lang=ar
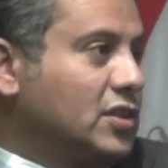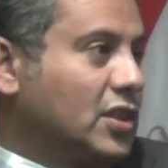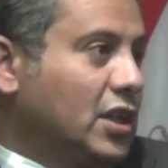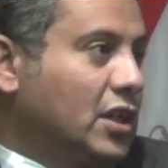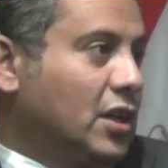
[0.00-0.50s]

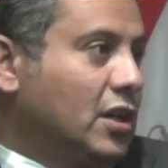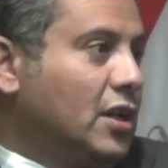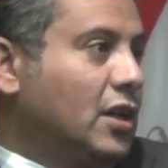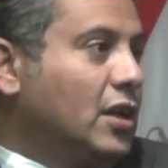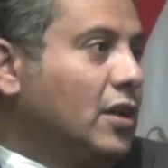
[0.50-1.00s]
الصحيح
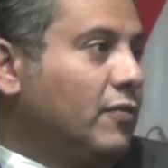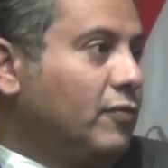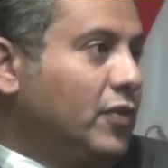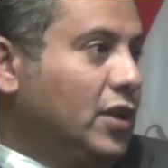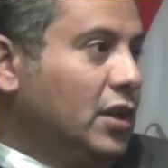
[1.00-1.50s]

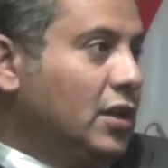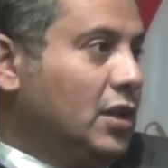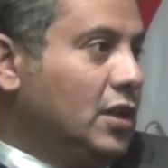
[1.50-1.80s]
في